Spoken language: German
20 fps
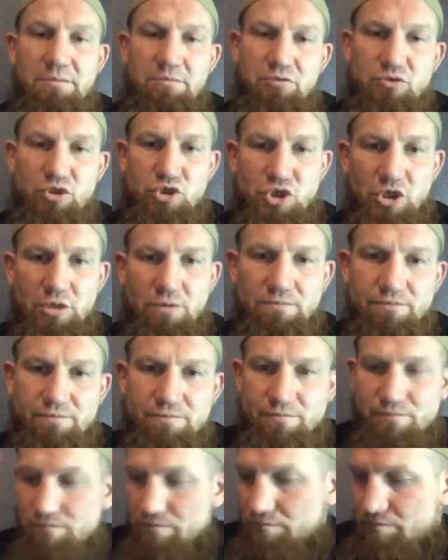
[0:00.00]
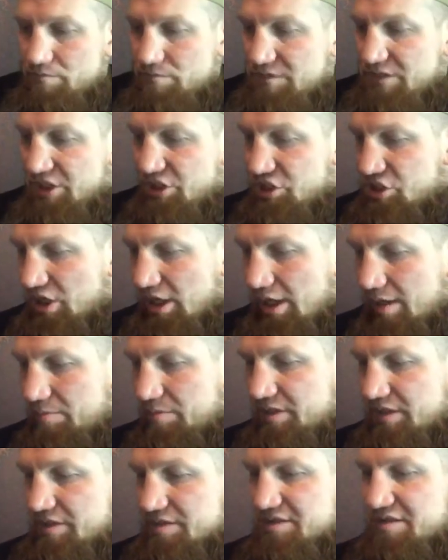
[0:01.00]
Bücher, die ich habe
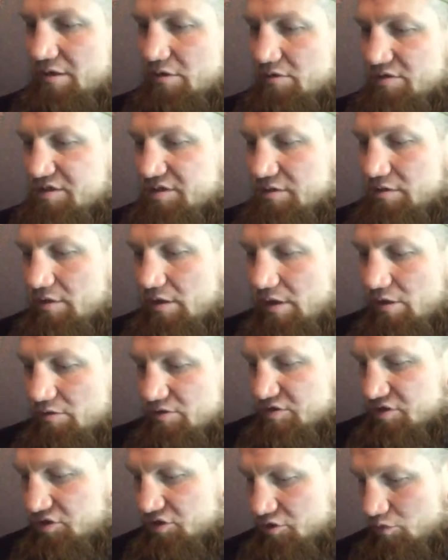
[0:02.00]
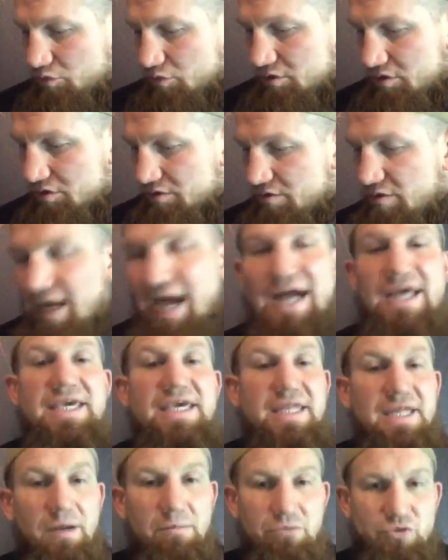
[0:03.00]
hier zu Hause rausgesucht.
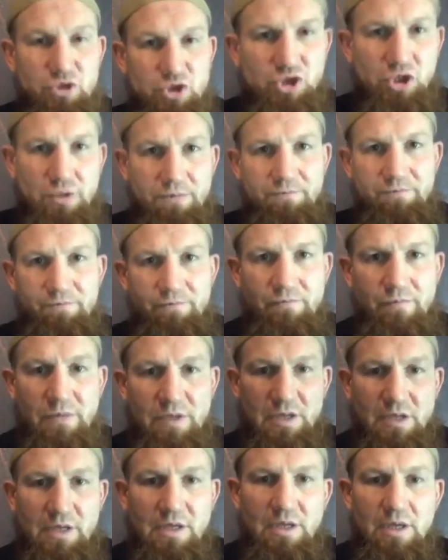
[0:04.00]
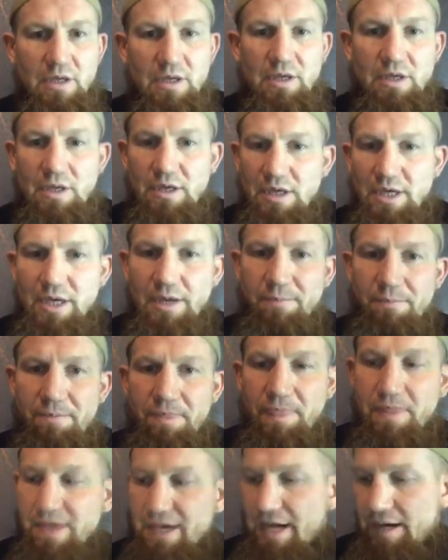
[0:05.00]
Akida-Bücher. Ja,
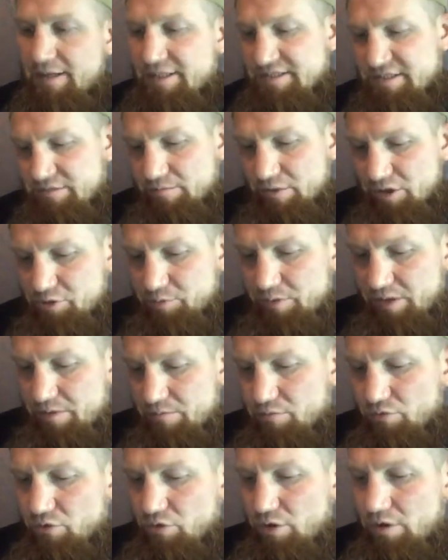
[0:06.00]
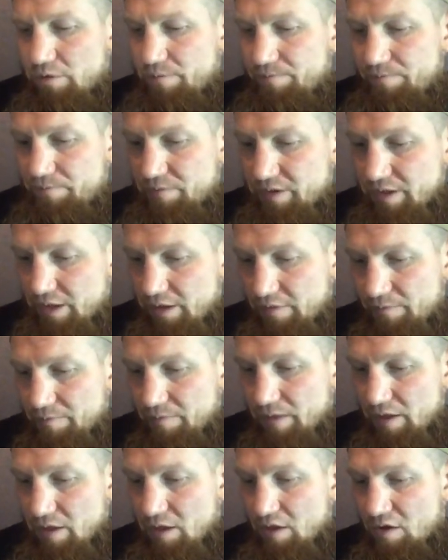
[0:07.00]
hier ist zum Beispiel ein Buch,
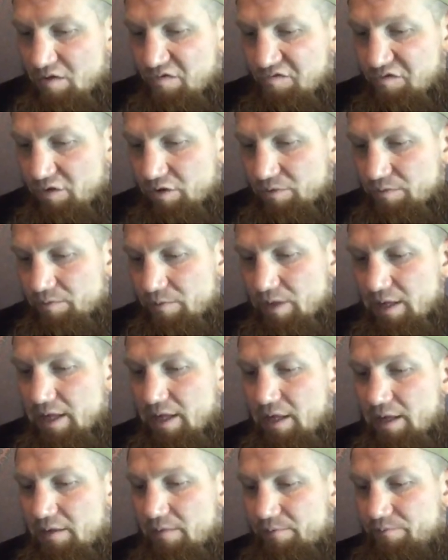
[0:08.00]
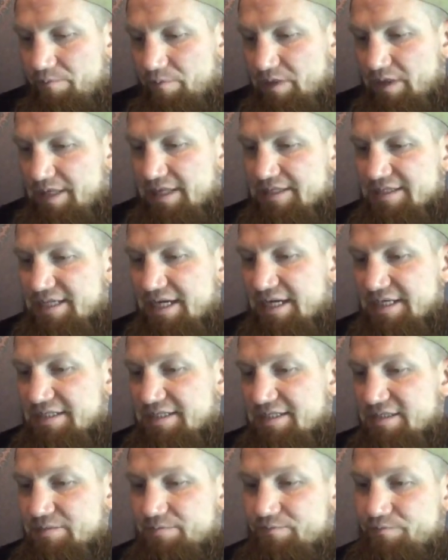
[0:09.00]
von. Das
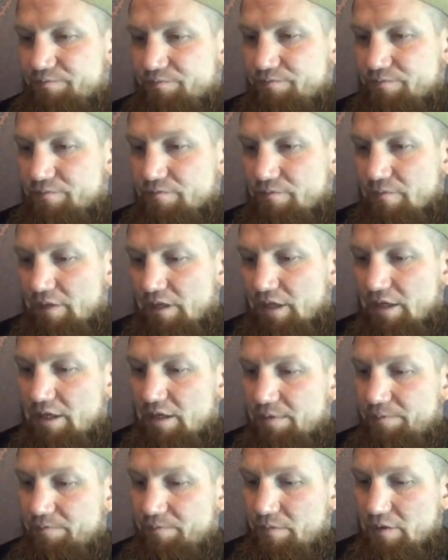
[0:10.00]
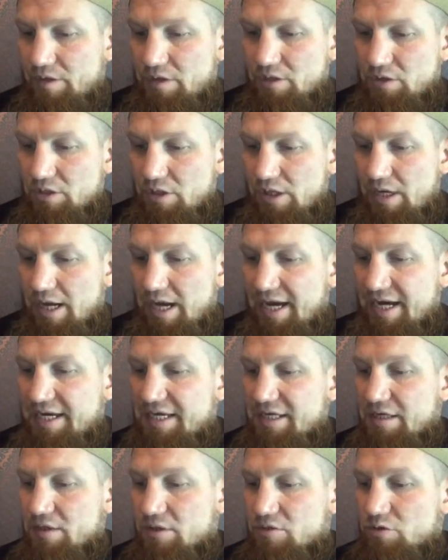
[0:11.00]
heißt, ähm,
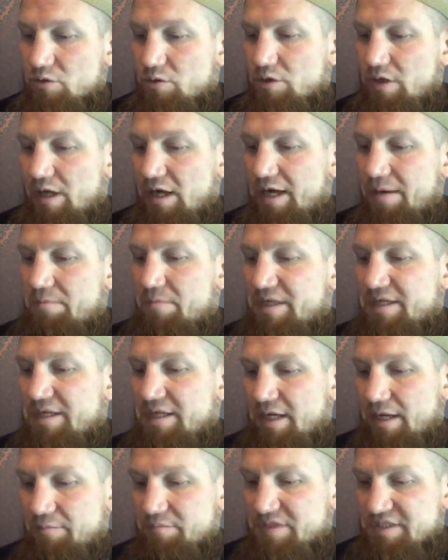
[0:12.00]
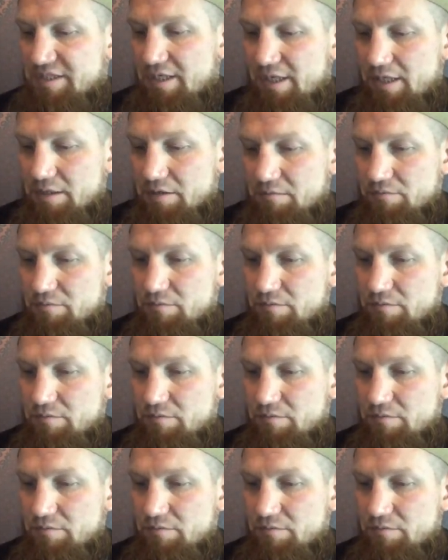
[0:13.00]
Akidatul Aimatil Amsar,